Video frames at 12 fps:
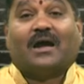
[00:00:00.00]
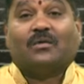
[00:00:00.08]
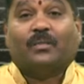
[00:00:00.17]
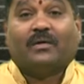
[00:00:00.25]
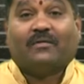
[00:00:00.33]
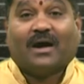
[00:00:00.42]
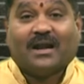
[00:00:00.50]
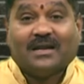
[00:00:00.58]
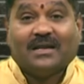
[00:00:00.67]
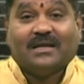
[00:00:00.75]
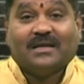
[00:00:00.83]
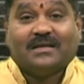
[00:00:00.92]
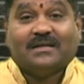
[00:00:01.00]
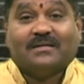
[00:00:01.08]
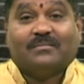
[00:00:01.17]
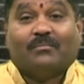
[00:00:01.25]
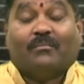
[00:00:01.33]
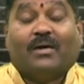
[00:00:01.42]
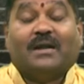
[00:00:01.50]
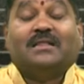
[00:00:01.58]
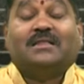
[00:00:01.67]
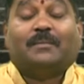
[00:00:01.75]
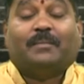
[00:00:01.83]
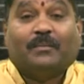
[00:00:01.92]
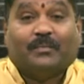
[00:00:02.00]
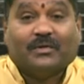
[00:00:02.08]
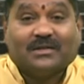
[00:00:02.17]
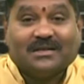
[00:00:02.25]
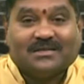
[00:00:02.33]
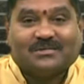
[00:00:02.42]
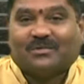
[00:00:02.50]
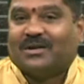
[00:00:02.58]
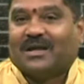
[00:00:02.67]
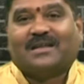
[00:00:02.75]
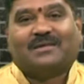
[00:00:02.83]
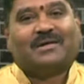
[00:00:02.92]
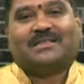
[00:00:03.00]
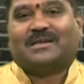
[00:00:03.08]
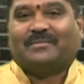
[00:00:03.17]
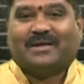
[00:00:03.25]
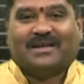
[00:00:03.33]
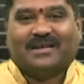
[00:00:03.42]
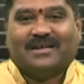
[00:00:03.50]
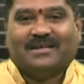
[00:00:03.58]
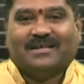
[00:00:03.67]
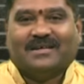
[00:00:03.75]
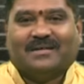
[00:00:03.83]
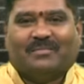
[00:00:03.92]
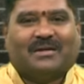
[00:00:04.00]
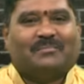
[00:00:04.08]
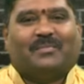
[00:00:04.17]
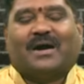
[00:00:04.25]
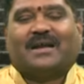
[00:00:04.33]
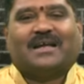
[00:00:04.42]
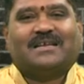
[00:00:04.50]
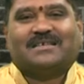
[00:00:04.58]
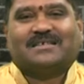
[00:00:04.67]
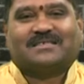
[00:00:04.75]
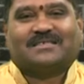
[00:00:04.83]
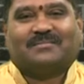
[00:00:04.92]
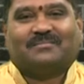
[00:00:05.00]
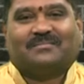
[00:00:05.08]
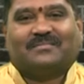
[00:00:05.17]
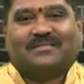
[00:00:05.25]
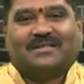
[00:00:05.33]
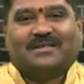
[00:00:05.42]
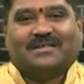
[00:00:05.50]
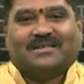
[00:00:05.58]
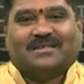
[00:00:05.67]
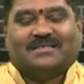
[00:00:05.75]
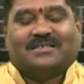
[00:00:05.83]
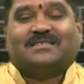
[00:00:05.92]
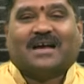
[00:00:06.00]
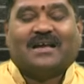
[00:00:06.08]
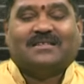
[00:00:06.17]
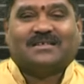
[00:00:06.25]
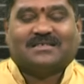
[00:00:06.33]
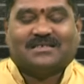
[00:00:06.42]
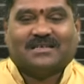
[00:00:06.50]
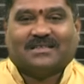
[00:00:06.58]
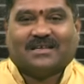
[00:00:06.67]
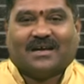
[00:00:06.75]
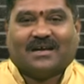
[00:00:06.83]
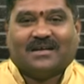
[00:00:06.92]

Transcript: అనుభవాన్ని మరింత పెంపొందించుకోవడానికి మాత్రమే మనం పారాయణ చేస్తాం శ్రీ సాయి సచ్చరిత